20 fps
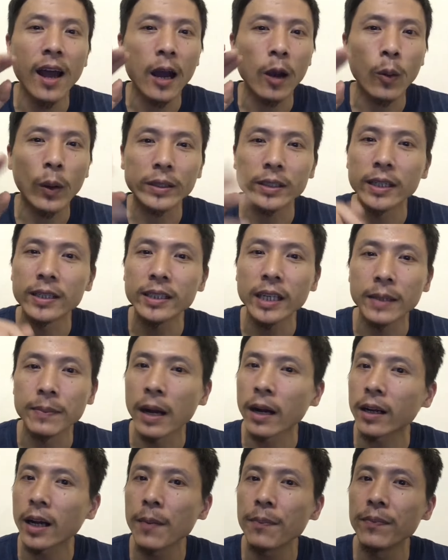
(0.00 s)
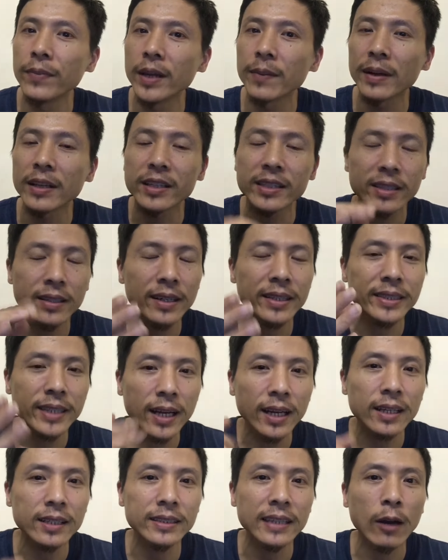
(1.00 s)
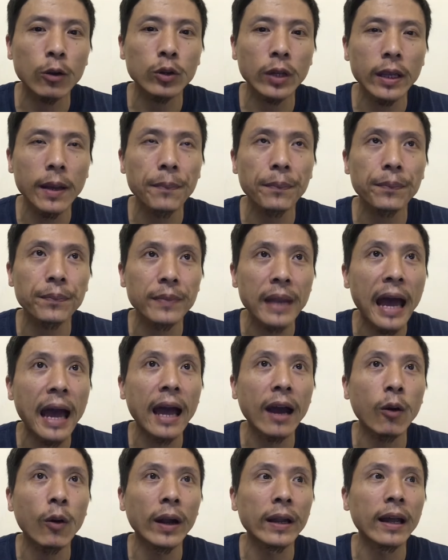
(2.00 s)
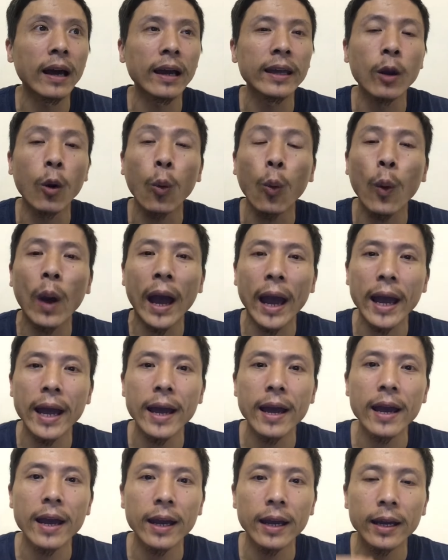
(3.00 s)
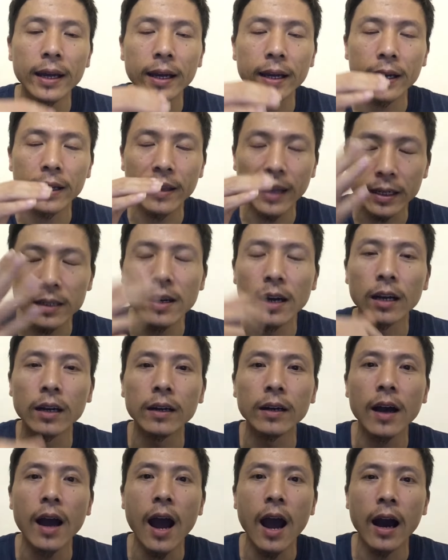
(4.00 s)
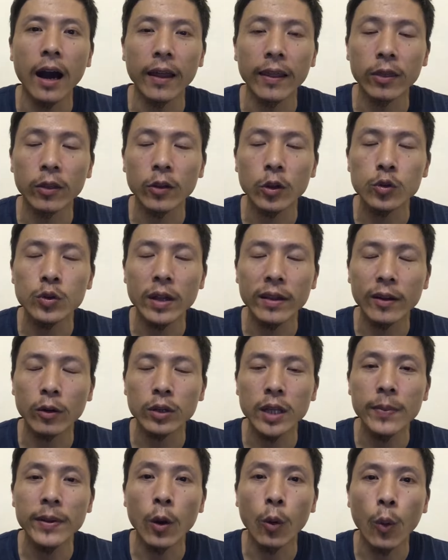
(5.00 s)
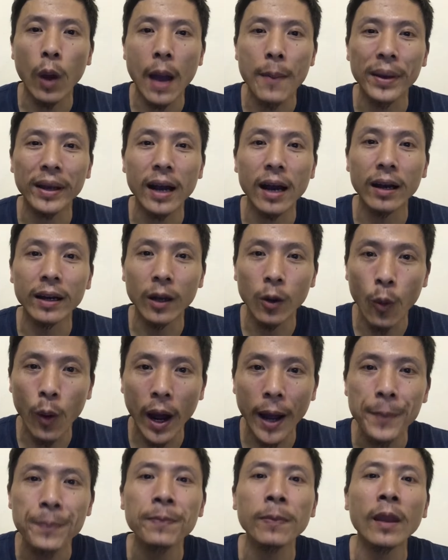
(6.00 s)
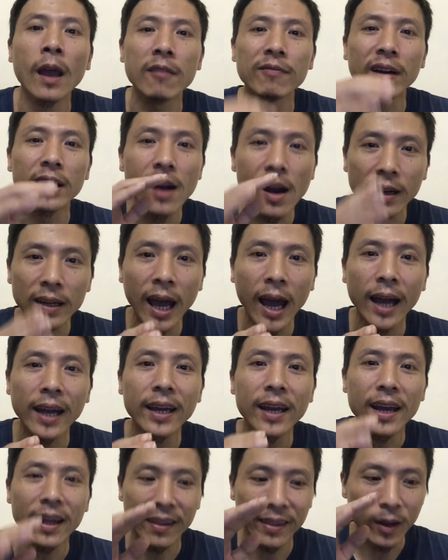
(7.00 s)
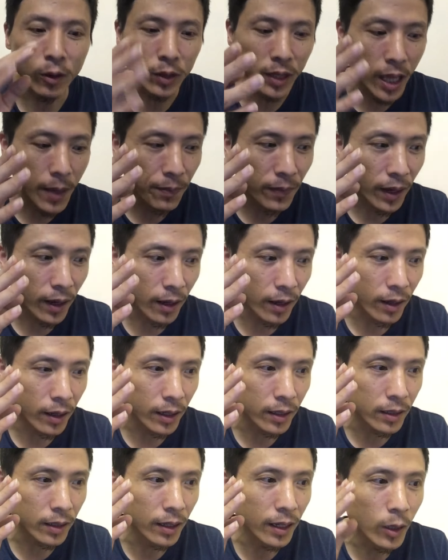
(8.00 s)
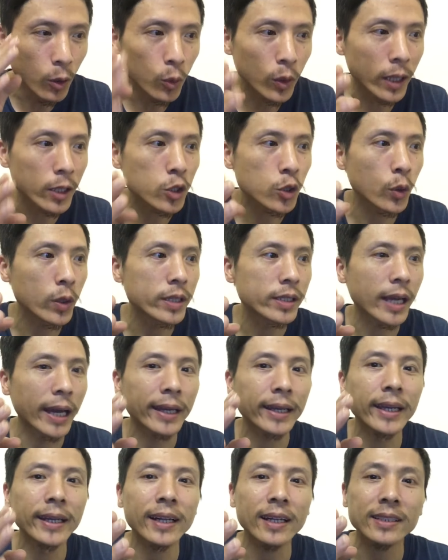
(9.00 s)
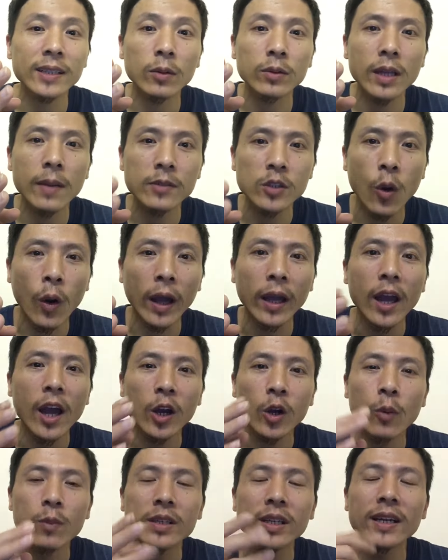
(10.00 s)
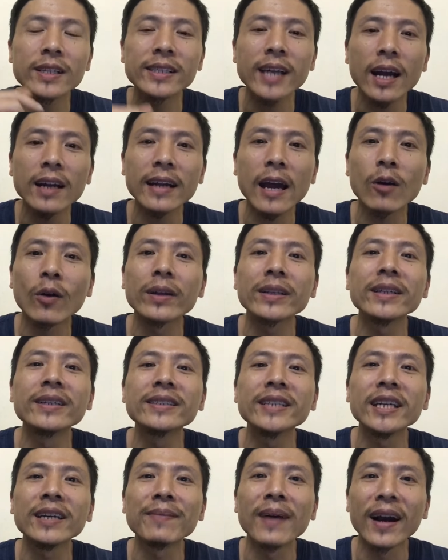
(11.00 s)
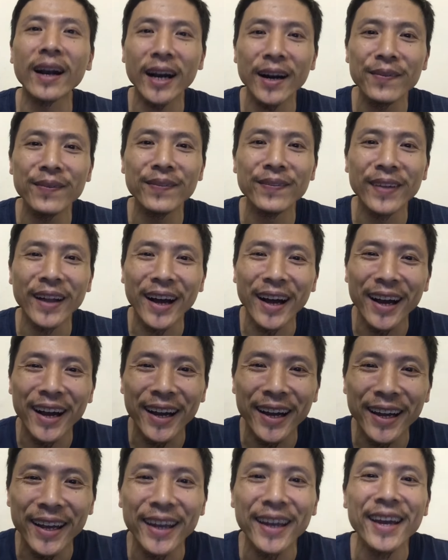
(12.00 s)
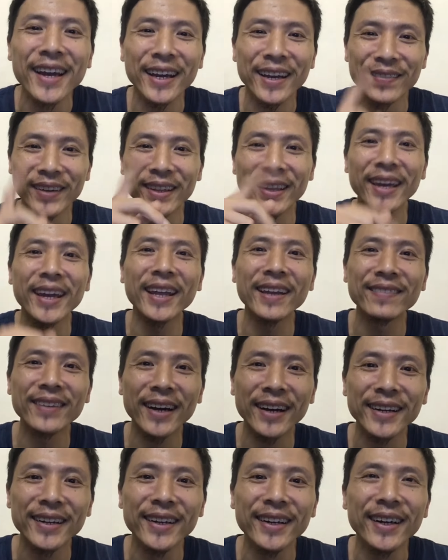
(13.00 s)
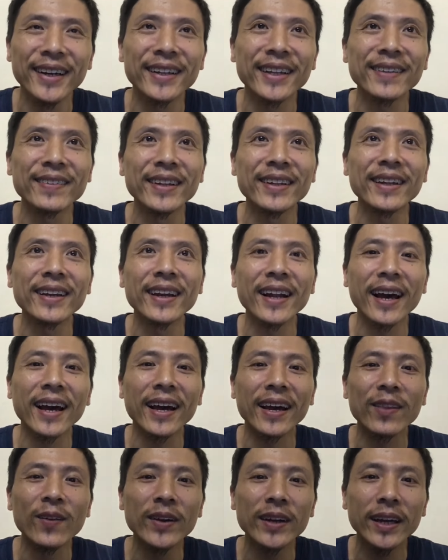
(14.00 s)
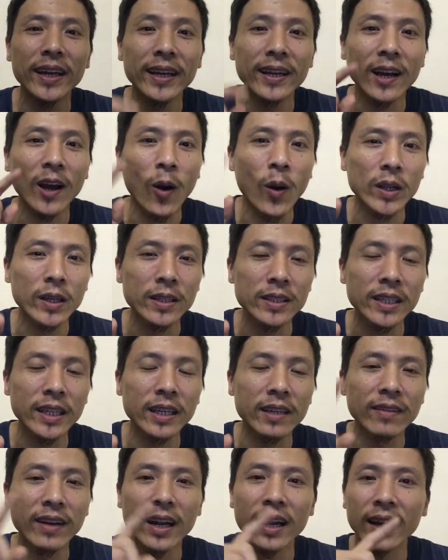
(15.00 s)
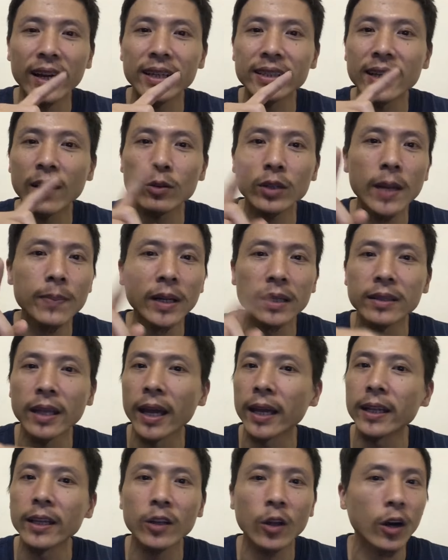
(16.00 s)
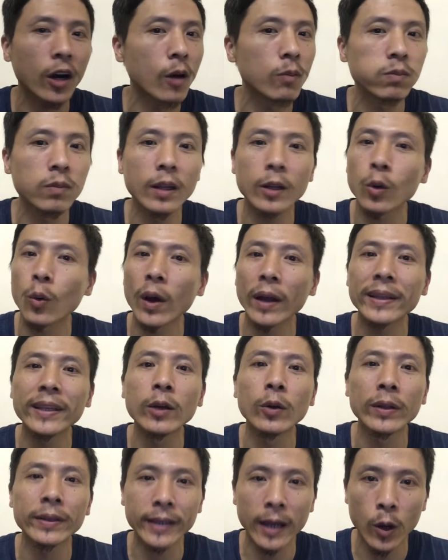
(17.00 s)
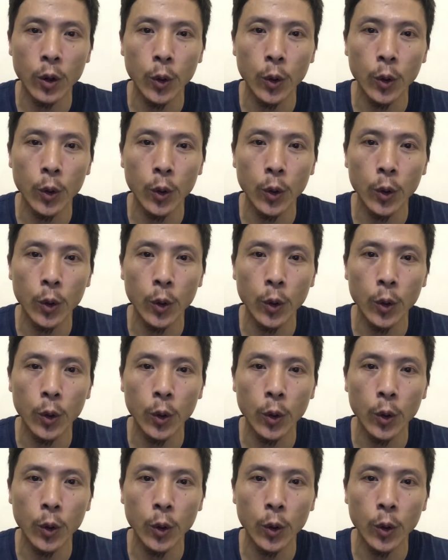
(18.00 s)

có chứng chỉ bằng cấp nhưng mà chưa chắc giao tiếp đã gọi là hiệu quả ra đường à, nói chuyện giao tiếp hiệu quả với cả người nước ngoài và ngược lại giao tiếp à, lưu nát trôi chảy kỹ năng giao tiếp giỏi cũng chưa chắc đã có chứng chỉ bằng cấp đấy cái vấn đề như vậy thì vấn đề là, là đôi khi là có chứng chỉ và là cái giao tiếp thực tế thì nó không liên quan nhiều nhau